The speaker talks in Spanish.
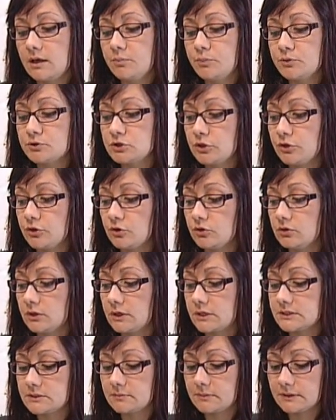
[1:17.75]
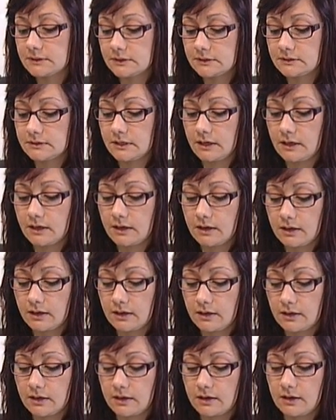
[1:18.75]
exposición que se
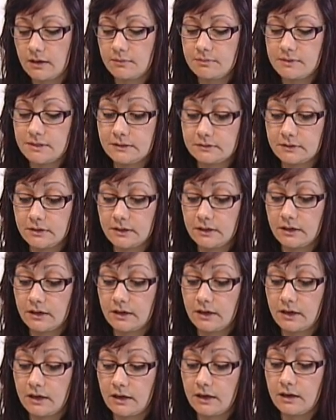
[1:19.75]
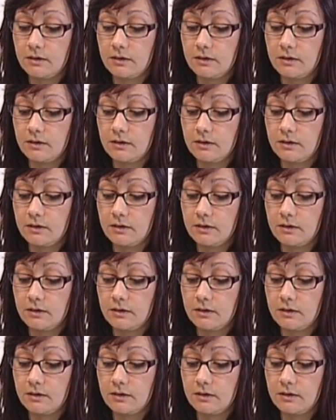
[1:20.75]
mantendrá abierta